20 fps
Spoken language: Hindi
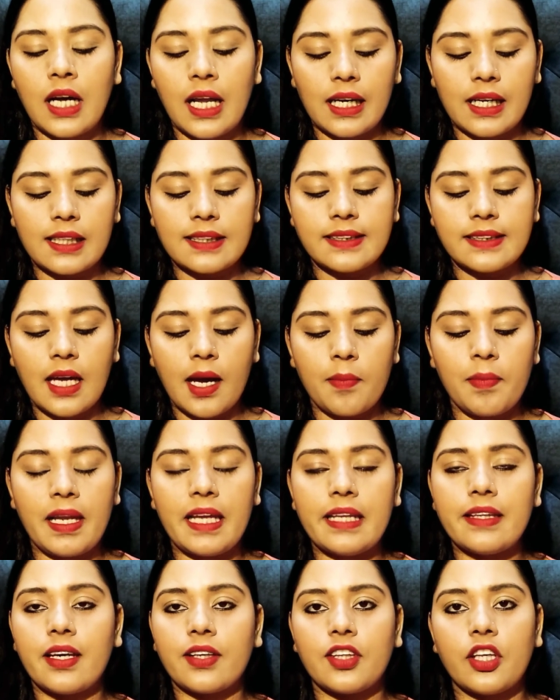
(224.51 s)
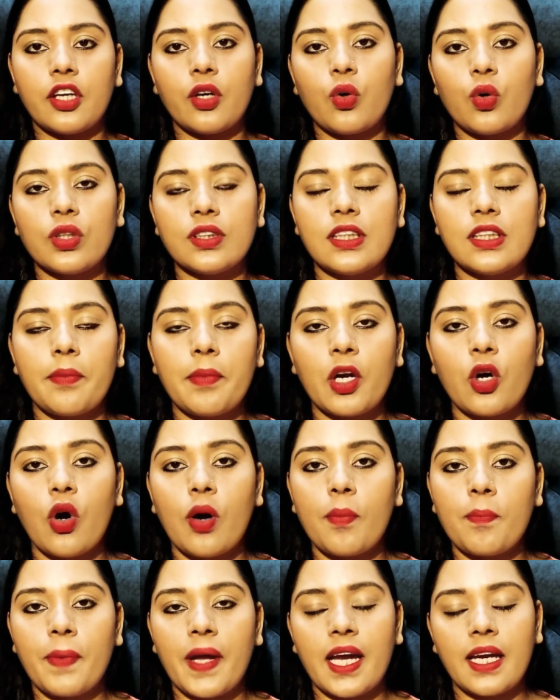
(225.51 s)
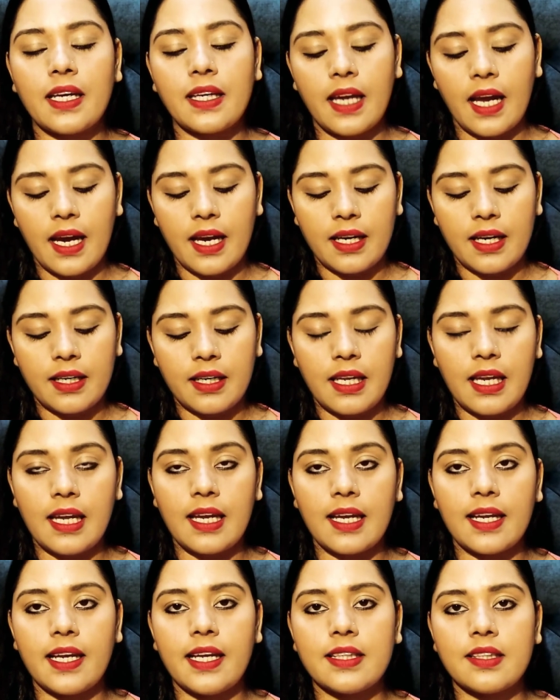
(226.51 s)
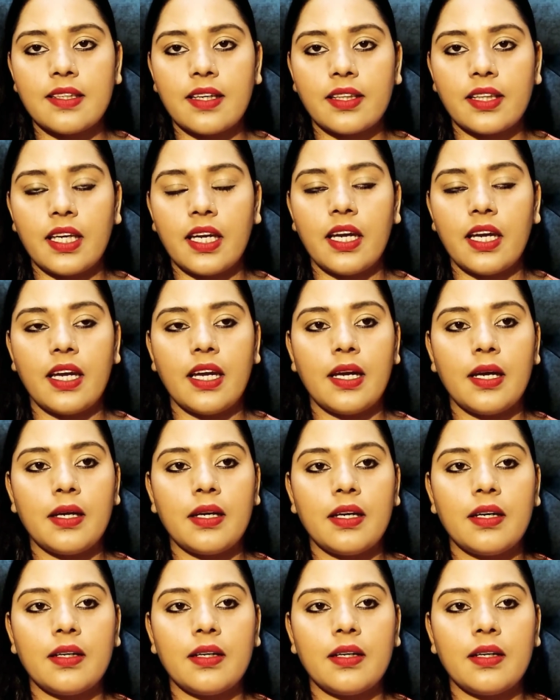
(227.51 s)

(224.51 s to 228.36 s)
हल्का सा आप ले सकते हैं कोई सा भी कॉम्पैक्ट एंड एक ले सकते हैं